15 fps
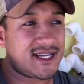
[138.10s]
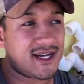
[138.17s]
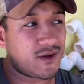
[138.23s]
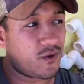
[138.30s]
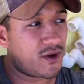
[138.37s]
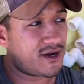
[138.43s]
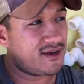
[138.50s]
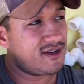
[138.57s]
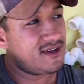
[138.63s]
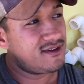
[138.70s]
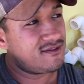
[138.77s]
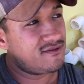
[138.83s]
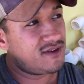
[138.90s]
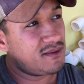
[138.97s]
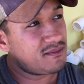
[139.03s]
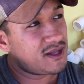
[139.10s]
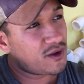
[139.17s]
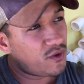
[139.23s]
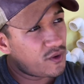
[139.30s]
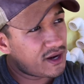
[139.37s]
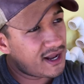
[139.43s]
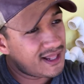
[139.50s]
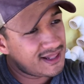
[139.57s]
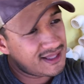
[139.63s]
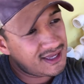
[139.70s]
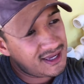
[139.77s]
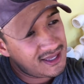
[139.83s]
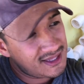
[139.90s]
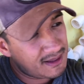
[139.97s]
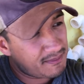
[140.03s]
agora. Vamos decorar ali
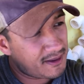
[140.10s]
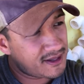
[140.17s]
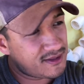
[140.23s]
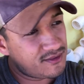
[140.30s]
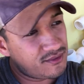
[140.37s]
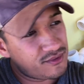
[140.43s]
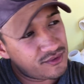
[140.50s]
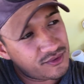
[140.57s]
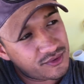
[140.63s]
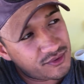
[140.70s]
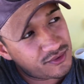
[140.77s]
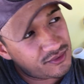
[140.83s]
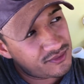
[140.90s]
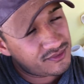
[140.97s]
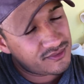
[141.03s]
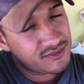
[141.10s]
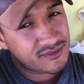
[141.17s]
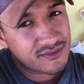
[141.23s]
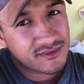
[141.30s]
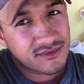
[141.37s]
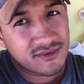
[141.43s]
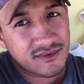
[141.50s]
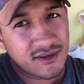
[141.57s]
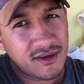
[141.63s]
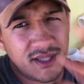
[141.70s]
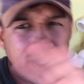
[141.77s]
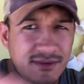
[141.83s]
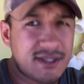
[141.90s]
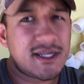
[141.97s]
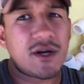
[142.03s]
na parte do... do, do...
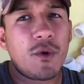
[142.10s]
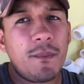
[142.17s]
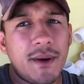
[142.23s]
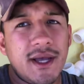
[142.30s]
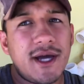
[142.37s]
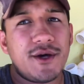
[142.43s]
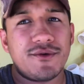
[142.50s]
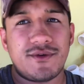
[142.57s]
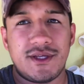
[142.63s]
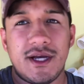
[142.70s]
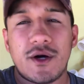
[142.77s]
Vocês acompanham aí o vídeo,